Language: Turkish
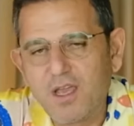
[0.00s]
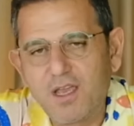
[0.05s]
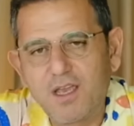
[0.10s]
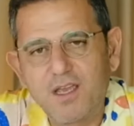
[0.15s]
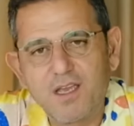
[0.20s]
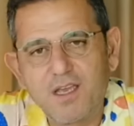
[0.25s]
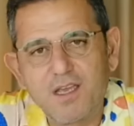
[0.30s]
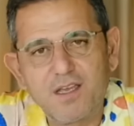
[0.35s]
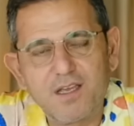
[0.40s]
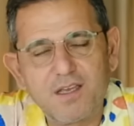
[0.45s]

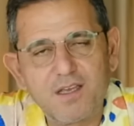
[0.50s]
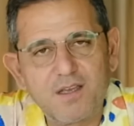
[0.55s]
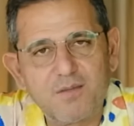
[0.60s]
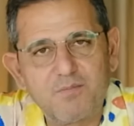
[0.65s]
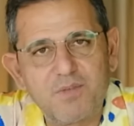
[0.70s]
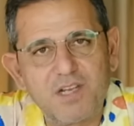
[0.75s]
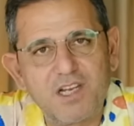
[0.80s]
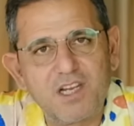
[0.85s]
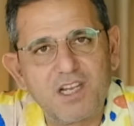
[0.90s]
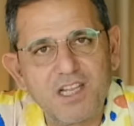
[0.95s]

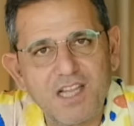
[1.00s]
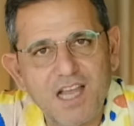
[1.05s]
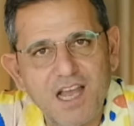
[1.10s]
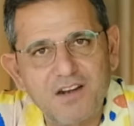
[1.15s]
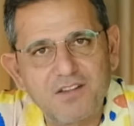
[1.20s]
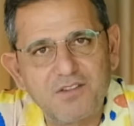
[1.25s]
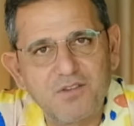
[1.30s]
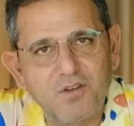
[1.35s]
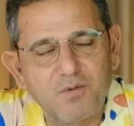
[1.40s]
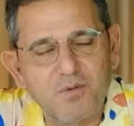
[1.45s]
E,
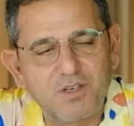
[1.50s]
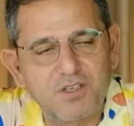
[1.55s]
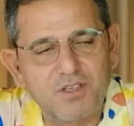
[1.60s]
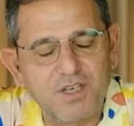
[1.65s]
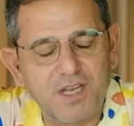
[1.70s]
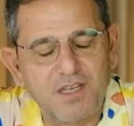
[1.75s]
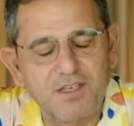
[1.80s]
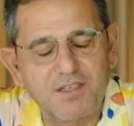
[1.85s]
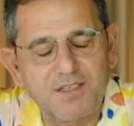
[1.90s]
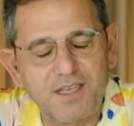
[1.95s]
bilgiler diyor ve
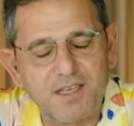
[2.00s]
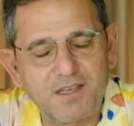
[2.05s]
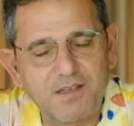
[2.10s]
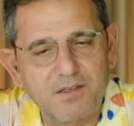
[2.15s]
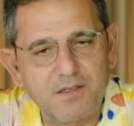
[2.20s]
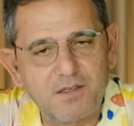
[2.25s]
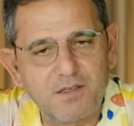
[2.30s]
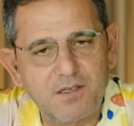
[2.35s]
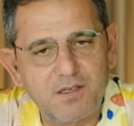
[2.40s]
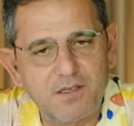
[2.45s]
şey e,
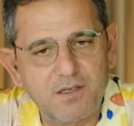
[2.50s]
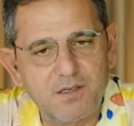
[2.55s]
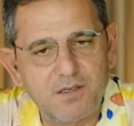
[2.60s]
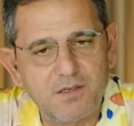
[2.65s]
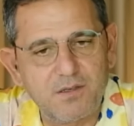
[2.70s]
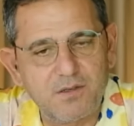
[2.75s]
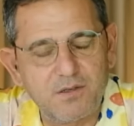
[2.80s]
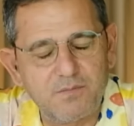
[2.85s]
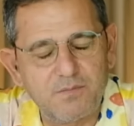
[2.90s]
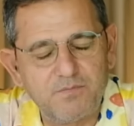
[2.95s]

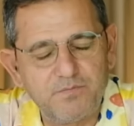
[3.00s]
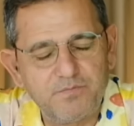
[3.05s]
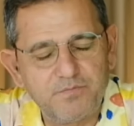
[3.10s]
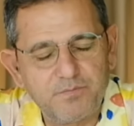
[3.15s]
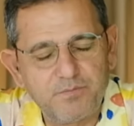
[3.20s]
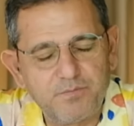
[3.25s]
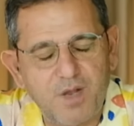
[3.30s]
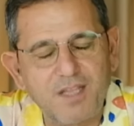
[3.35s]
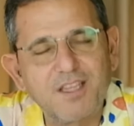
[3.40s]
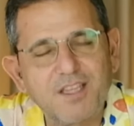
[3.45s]

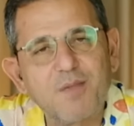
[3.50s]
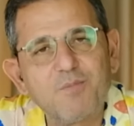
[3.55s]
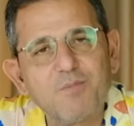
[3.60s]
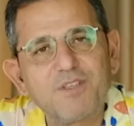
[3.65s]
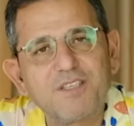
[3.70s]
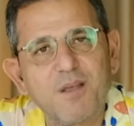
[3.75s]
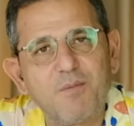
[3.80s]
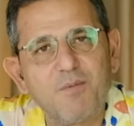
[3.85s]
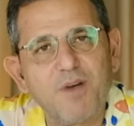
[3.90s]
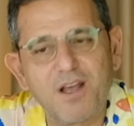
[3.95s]
pandemi
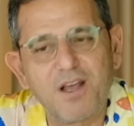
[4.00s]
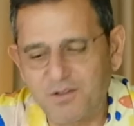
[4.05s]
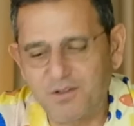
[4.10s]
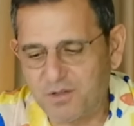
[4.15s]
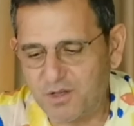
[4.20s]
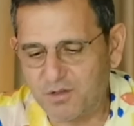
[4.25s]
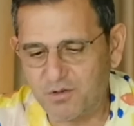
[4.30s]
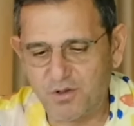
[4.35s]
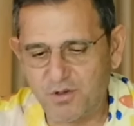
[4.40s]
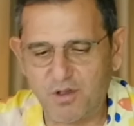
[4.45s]

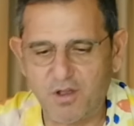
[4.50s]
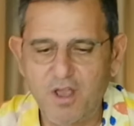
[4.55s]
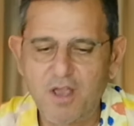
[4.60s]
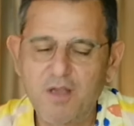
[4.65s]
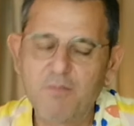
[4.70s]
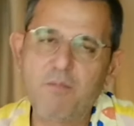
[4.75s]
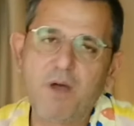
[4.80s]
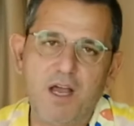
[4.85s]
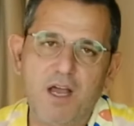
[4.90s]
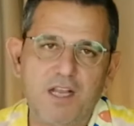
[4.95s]
zamanında diyor
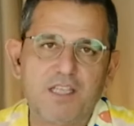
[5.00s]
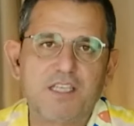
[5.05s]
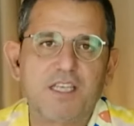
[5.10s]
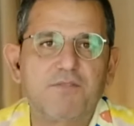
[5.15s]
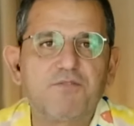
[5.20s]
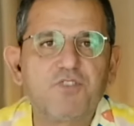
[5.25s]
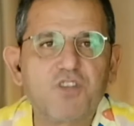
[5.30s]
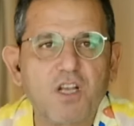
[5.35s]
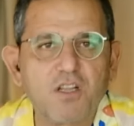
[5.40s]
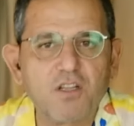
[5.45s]

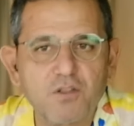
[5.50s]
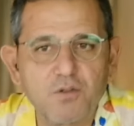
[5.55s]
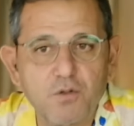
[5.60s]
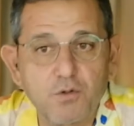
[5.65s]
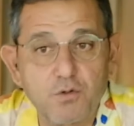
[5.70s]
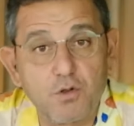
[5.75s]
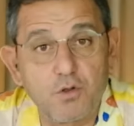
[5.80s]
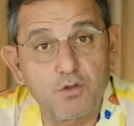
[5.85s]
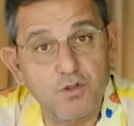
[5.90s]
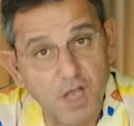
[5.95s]
maalesef
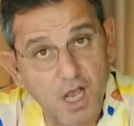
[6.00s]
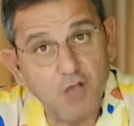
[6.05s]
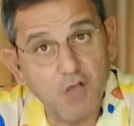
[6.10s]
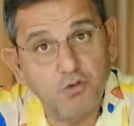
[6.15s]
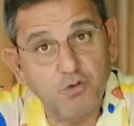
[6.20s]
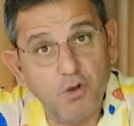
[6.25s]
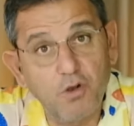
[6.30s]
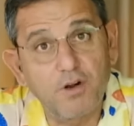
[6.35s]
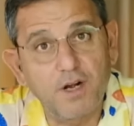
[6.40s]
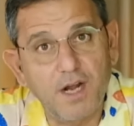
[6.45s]
çalındı diyor. Daha
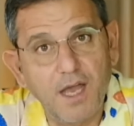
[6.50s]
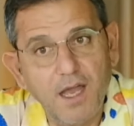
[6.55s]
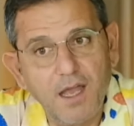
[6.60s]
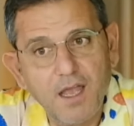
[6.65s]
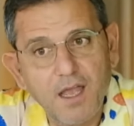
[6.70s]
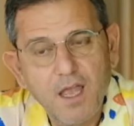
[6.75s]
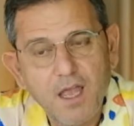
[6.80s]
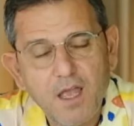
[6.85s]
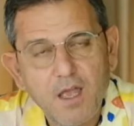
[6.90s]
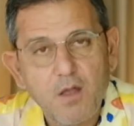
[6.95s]
sonra
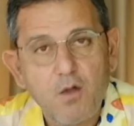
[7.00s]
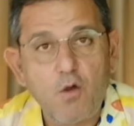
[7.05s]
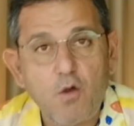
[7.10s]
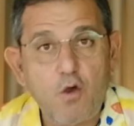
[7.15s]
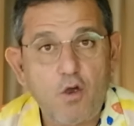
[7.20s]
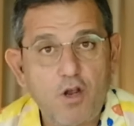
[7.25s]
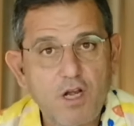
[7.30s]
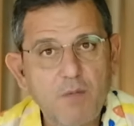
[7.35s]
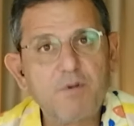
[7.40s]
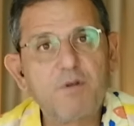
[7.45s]

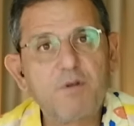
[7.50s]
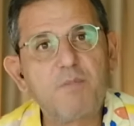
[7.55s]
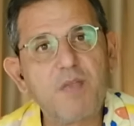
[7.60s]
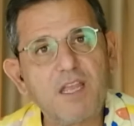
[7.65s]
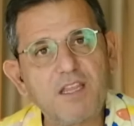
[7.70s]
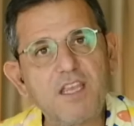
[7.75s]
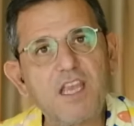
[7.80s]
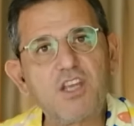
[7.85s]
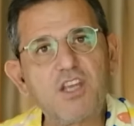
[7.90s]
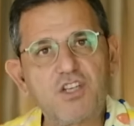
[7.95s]
öyle bir
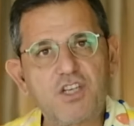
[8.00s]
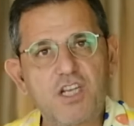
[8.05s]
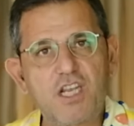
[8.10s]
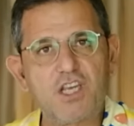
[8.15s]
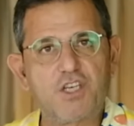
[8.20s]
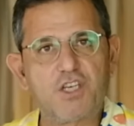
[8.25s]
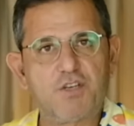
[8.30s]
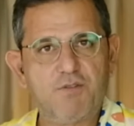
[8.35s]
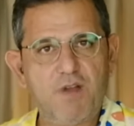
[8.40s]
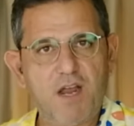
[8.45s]
medya
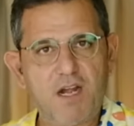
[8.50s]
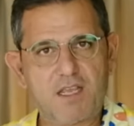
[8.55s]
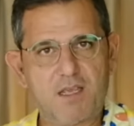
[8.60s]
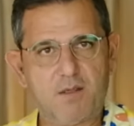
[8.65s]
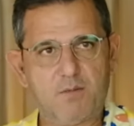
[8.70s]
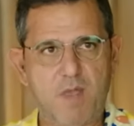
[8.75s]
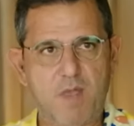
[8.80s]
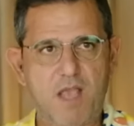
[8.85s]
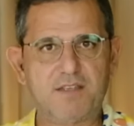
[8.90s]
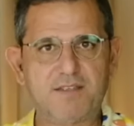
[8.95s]
işleyişi var
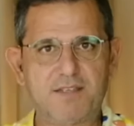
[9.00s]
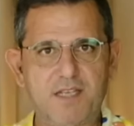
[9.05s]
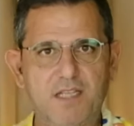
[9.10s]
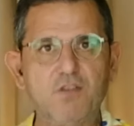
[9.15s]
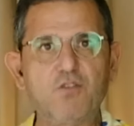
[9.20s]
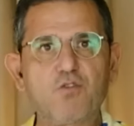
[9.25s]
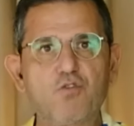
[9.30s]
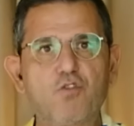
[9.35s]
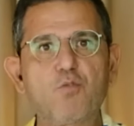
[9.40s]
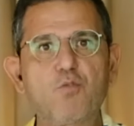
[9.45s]
ki ben
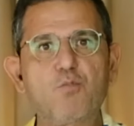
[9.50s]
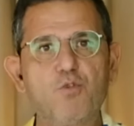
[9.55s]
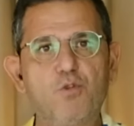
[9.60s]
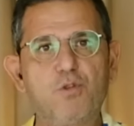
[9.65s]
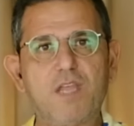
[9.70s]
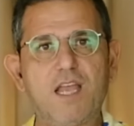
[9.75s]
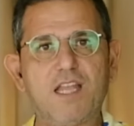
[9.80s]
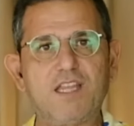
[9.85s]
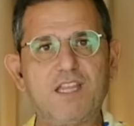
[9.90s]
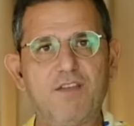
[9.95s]
salı günkü
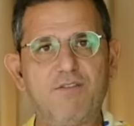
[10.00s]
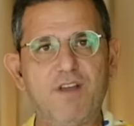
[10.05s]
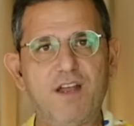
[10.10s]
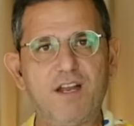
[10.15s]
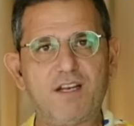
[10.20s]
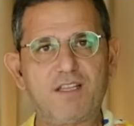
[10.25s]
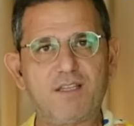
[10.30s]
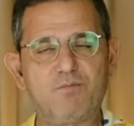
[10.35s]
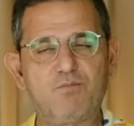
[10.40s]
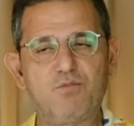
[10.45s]
bültende
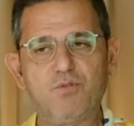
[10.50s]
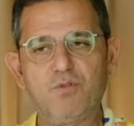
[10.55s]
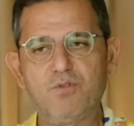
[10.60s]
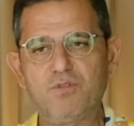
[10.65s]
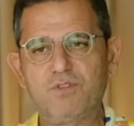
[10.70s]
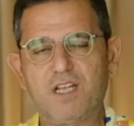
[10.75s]
verdim bunu.